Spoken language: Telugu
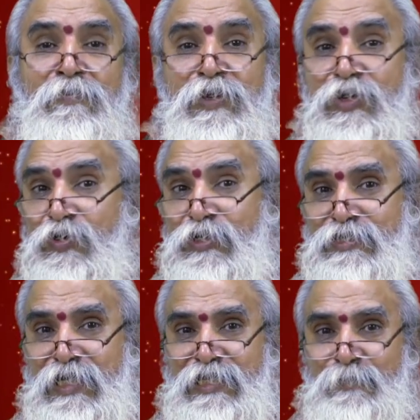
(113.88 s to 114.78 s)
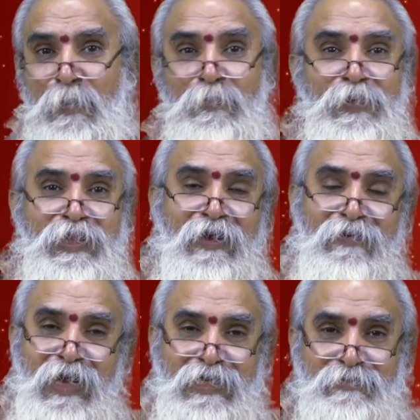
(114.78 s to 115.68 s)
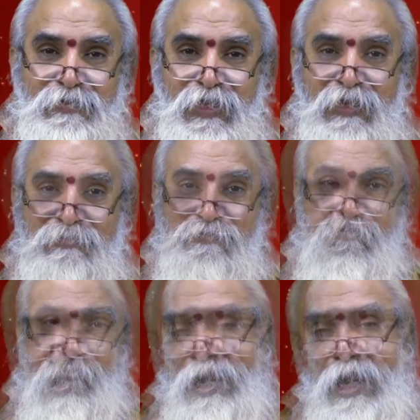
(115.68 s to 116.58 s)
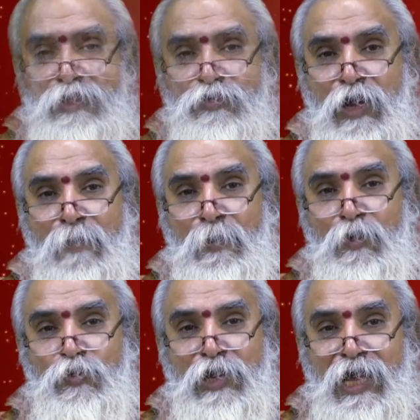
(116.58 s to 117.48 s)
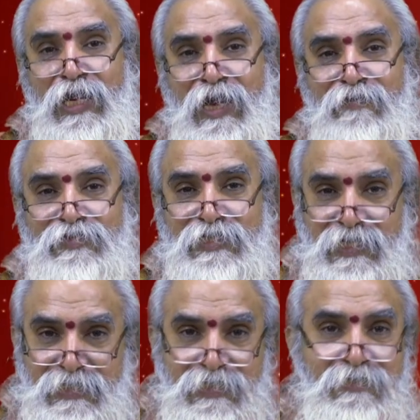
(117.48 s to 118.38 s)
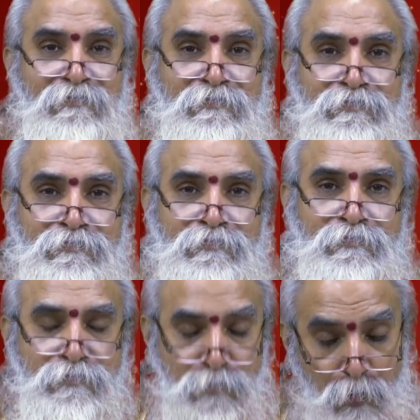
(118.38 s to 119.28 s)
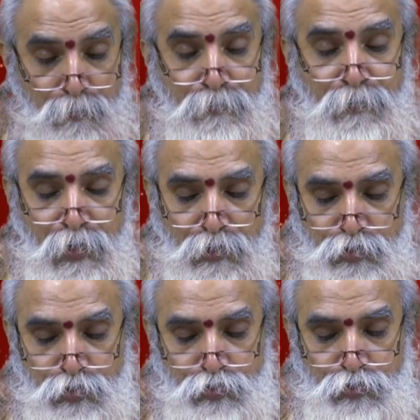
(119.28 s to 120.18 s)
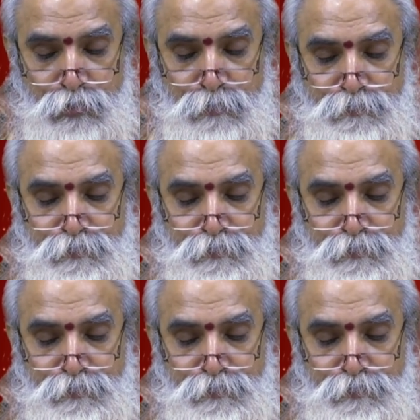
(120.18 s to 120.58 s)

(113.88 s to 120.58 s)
మీ కృషిశీలత పెంపొందే అవకాశం ఉంది అది కూడా పలుముఖాలుగా విస్తరించి మేలు చేస్తుంది